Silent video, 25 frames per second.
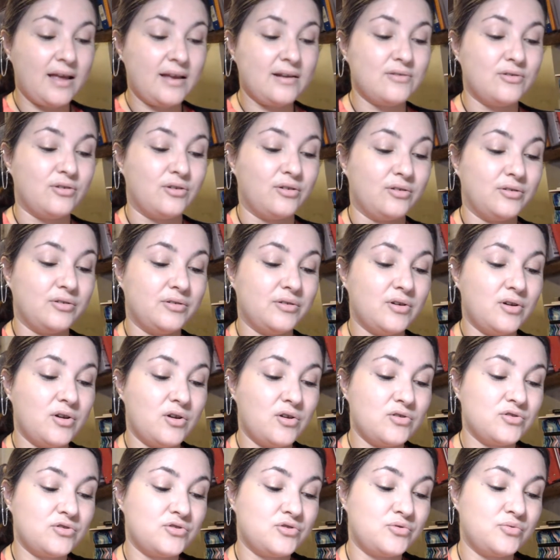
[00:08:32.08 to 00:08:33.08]
Alors,
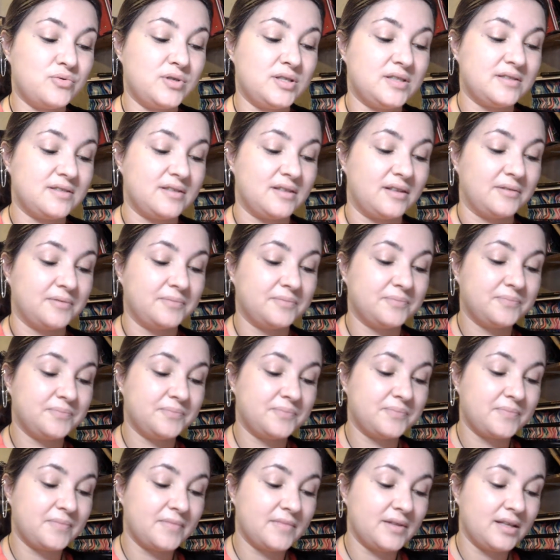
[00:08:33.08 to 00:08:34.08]
ensuite,
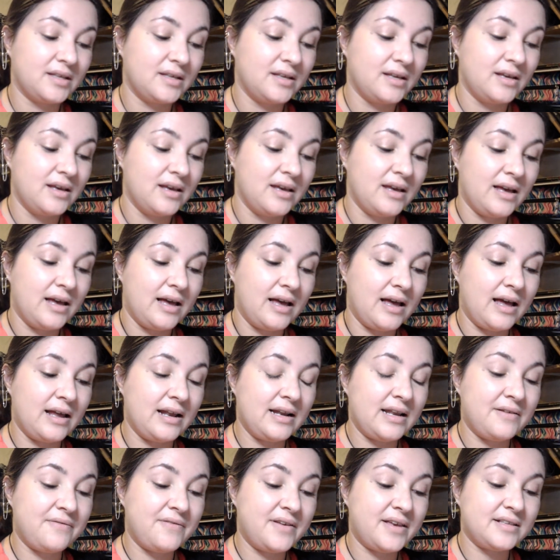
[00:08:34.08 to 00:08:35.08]

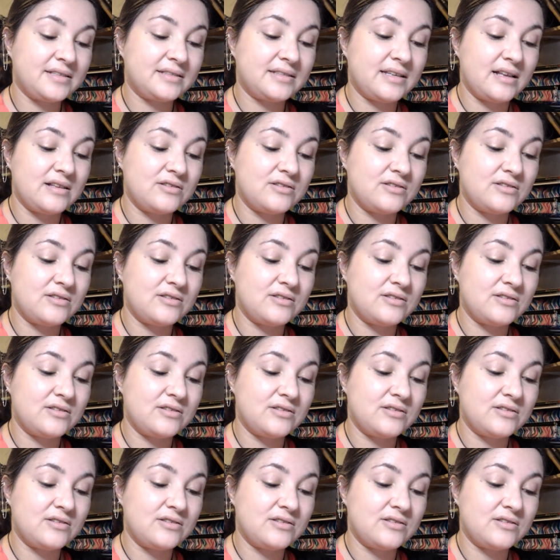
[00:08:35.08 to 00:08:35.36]
à l'inverse,